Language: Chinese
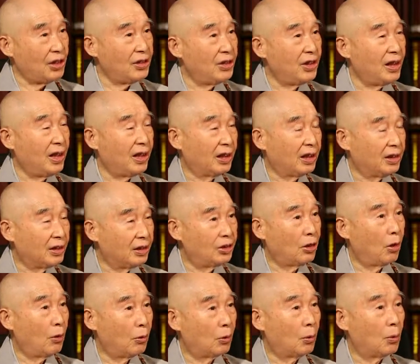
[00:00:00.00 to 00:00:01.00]
经验、
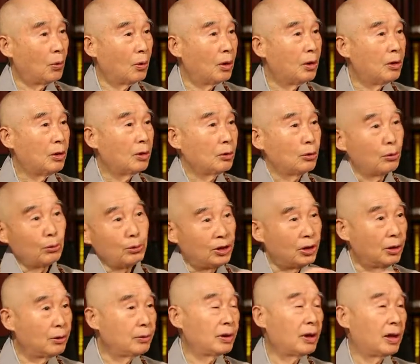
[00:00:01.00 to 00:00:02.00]
效果，都
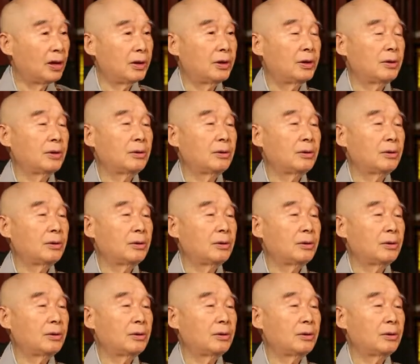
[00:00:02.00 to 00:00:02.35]
记录在